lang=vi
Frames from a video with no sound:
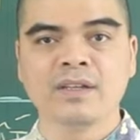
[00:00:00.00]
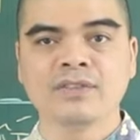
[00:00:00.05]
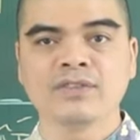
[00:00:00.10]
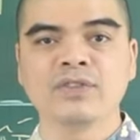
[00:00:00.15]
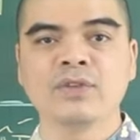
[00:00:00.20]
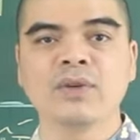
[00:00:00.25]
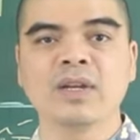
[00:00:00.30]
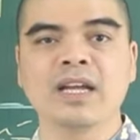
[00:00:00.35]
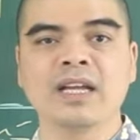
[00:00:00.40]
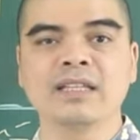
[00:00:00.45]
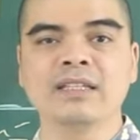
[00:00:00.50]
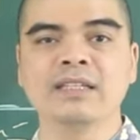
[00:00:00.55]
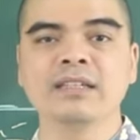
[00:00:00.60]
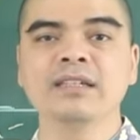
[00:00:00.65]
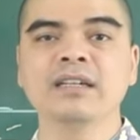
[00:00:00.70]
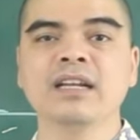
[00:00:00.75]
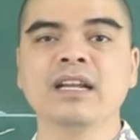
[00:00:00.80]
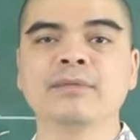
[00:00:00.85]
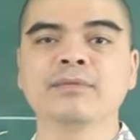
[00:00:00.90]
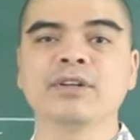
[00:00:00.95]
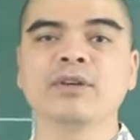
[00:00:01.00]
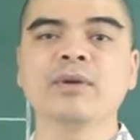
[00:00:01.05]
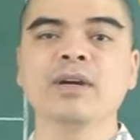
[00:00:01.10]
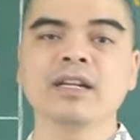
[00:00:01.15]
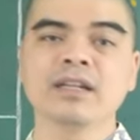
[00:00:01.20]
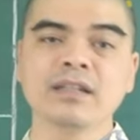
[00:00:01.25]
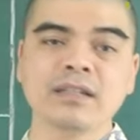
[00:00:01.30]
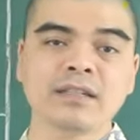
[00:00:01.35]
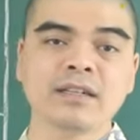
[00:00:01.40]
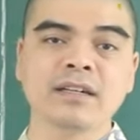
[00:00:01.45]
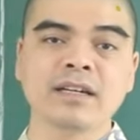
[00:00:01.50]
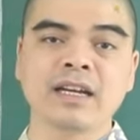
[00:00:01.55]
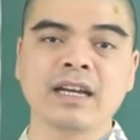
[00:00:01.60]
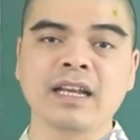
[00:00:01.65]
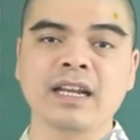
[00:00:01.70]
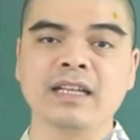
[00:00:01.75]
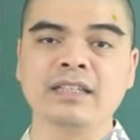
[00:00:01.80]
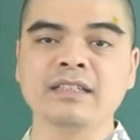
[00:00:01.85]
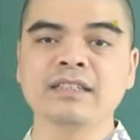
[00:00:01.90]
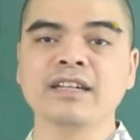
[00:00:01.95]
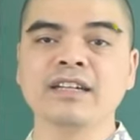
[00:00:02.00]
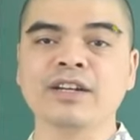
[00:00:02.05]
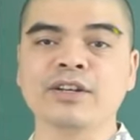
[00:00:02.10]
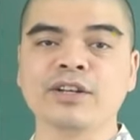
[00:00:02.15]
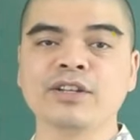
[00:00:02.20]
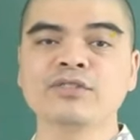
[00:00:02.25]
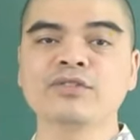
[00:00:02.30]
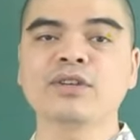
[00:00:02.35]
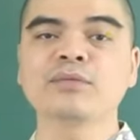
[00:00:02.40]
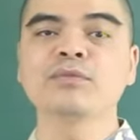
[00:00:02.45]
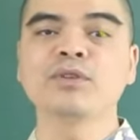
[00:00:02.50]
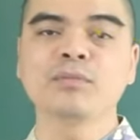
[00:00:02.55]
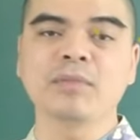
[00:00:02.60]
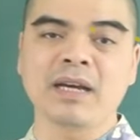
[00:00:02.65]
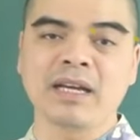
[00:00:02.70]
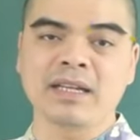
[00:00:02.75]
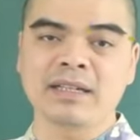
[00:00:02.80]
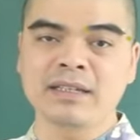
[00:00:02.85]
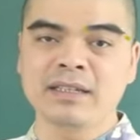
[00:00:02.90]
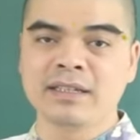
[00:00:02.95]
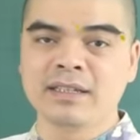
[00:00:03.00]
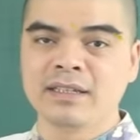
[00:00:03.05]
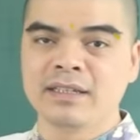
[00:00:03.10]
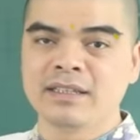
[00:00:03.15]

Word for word: Dù là những người làm công ăn lương hay là những người kinh doanh buôn bán